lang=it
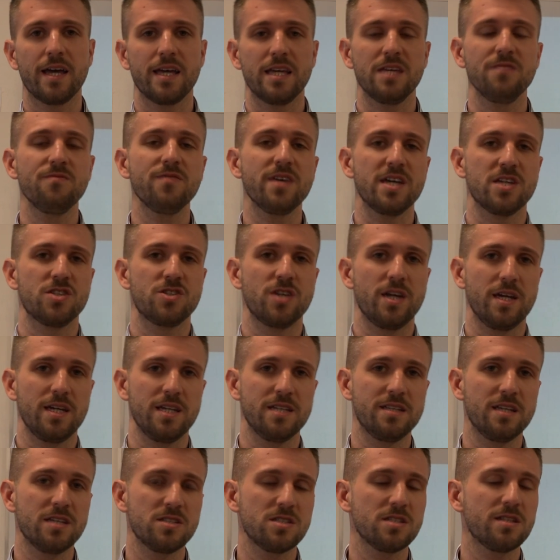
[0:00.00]
Invece
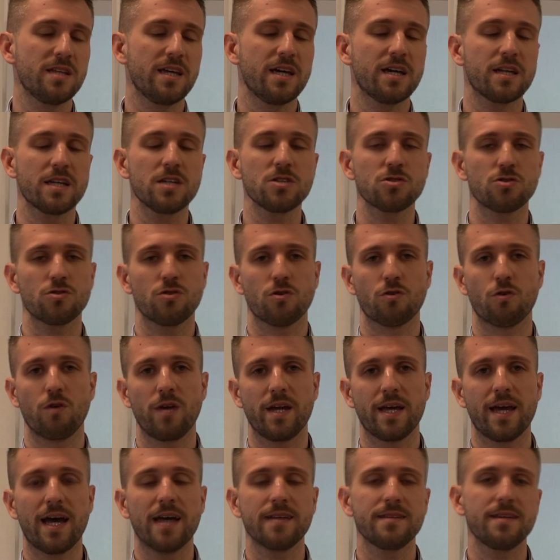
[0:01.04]
i desideri sono
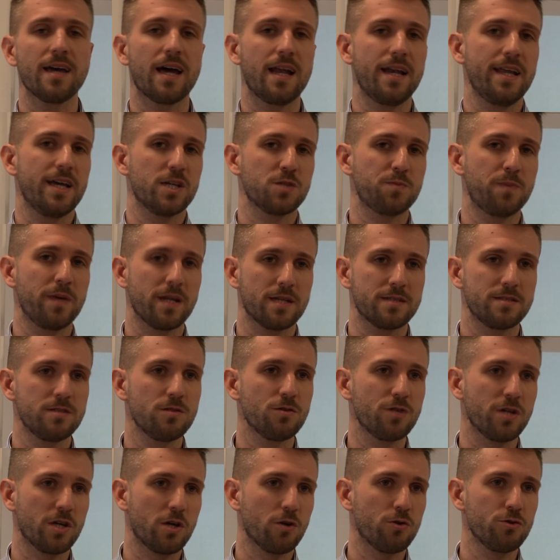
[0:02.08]
collegati alle
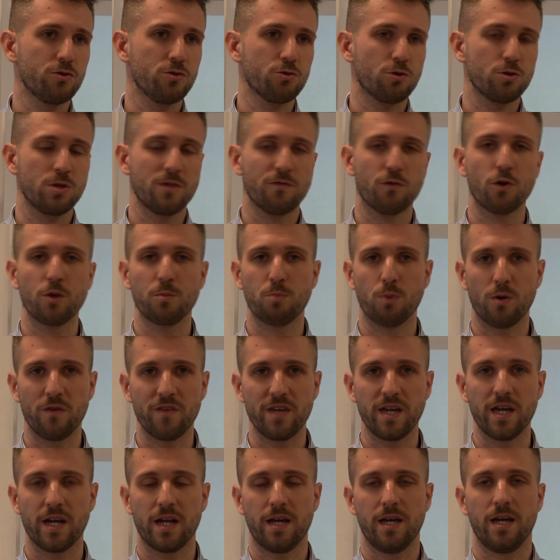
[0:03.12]
aspirazioni che ognuno di voi può
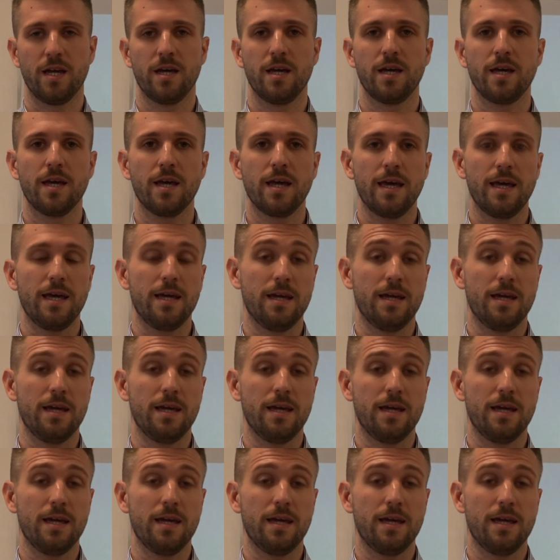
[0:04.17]
avere.